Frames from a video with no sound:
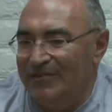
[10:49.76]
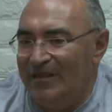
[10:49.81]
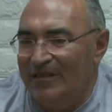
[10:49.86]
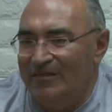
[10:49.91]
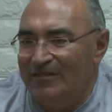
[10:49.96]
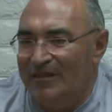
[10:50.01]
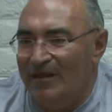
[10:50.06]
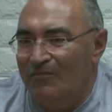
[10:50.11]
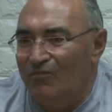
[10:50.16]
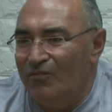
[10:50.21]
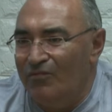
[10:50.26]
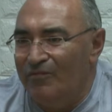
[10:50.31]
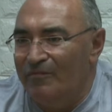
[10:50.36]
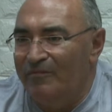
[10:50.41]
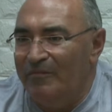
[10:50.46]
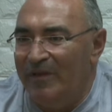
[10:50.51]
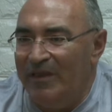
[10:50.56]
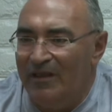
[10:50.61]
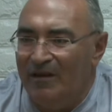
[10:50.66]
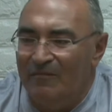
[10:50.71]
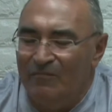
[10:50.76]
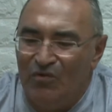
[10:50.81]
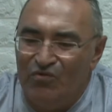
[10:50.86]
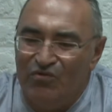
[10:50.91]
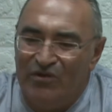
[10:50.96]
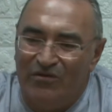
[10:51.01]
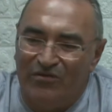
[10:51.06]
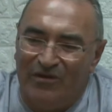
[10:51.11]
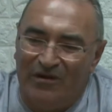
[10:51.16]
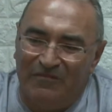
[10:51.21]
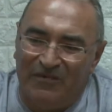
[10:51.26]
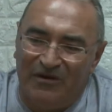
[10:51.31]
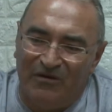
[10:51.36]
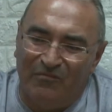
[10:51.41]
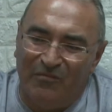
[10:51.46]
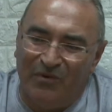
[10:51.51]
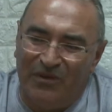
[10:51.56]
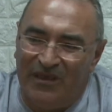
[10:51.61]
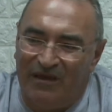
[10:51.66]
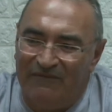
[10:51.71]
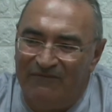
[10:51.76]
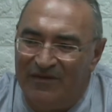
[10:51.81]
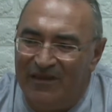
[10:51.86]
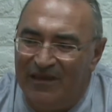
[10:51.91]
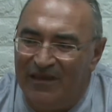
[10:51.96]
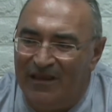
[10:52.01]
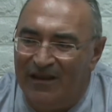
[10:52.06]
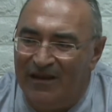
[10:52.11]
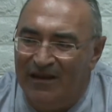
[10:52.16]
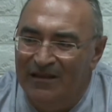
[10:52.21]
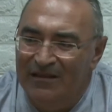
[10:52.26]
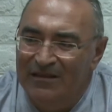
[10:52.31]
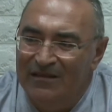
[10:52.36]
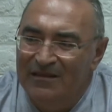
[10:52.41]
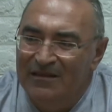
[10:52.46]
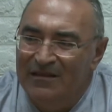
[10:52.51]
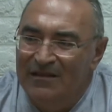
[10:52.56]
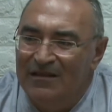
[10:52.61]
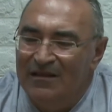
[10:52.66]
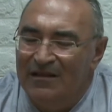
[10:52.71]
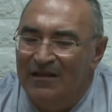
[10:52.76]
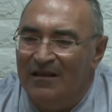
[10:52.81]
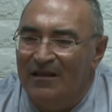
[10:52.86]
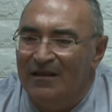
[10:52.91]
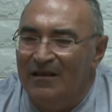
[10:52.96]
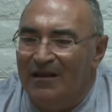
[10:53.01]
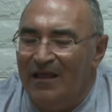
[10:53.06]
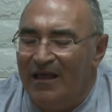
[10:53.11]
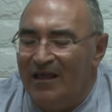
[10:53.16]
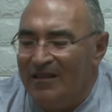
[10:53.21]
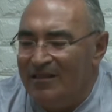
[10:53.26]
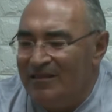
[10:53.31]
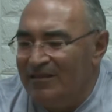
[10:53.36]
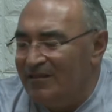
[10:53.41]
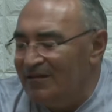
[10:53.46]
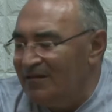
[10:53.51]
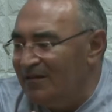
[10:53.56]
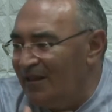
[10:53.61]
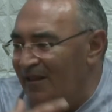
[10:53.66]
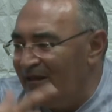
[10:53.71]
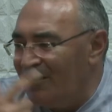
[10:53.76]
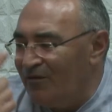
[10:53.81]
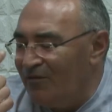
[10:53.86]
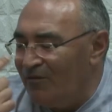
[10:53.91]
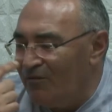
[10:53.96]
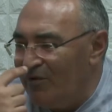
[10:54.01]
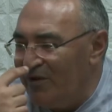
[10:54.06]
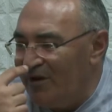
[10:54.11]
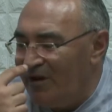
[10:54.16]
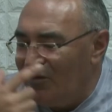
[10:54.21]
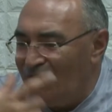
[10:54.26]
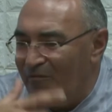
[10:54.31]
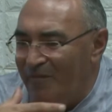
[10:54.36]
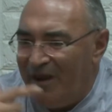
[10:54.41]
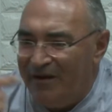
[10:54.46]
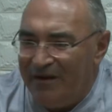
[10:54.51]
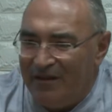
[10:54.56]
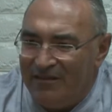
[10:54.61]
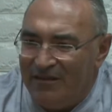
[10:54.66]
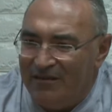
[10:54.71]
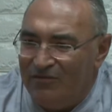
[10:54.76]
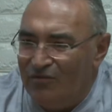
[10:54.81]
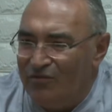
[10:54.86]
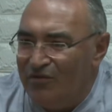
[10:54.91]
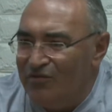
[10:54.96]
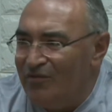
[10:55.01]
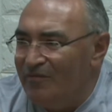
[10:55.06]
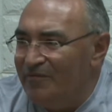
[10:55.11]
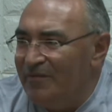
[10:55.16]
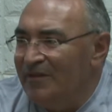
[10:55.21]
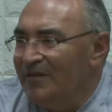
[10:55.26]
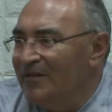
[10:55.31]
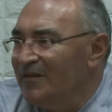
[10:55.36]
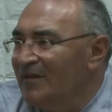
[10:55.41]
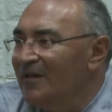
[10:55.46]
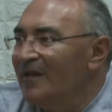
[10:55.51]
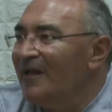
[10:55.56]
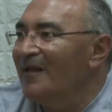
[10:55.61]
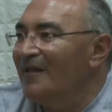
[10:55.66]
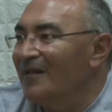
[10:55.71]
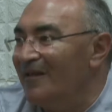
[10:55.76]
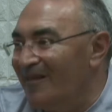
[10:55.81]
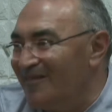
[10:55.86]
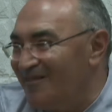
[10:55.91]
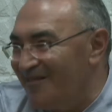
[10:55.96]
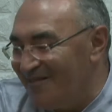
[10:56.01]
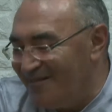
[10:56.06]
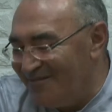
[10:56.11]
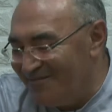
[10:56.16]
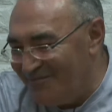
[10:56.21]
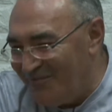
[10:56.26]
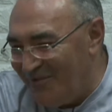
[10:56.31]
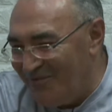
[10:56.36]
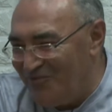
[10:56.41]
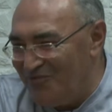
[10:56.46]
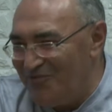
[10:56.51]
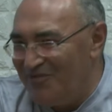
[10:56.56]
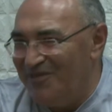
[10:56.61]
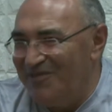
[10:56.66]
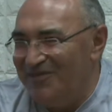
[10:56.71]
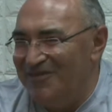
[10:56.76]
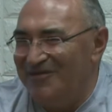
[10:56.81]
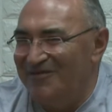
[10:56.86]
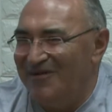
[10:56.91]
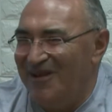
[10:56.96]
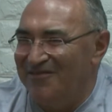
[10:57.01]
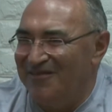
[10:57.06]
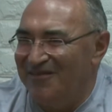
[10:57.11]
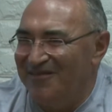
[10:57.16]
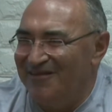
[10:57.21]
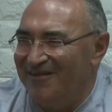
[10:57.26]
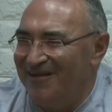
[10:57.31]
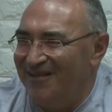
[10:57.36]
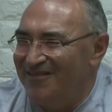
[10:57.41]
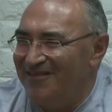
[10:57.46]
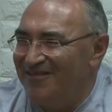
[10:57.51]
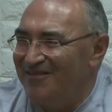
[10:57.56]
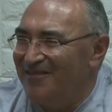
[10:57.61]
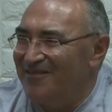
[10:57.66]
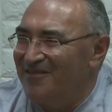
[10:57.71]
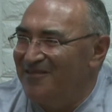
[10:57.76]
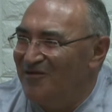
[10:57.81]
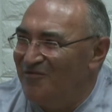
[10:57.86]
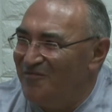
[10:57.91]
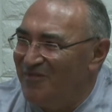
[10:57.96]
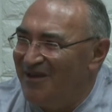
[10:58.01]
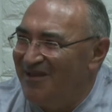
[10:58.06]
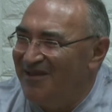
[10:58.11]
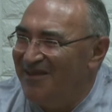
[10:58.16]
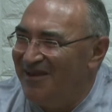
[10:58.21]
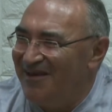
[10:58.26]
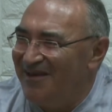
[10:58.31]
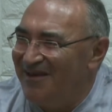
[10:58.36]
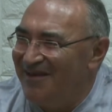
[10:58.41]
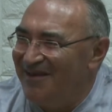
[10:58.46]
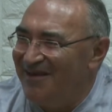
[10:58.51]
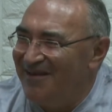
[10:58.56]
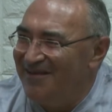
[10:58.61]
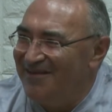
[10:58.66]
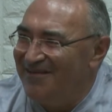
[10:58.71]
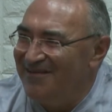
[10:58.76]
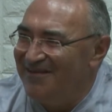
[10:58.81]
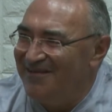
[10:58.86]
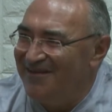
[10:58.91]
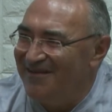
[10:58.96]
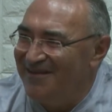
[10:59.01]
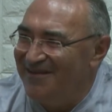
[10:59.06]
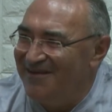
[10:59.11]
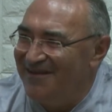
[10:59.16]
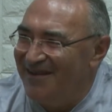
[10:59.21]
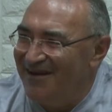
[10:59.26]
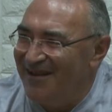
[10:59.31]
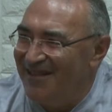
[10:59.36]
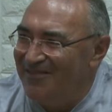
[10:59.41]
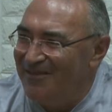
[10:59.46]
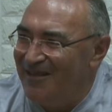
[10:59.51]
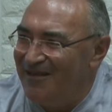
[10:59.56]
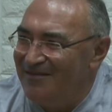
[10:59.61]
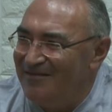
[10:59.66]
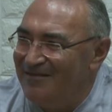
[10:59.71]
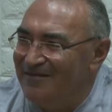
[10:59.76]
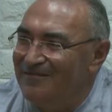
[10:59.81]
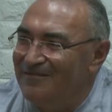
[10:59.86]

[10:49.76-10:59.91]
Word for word: Estamos el Museo del Vino en Peñafiel, en eh, las, las, ruinas romanas y todo eso, las, cuando se hicieron las, las edades del hombre aquí en, Aranda.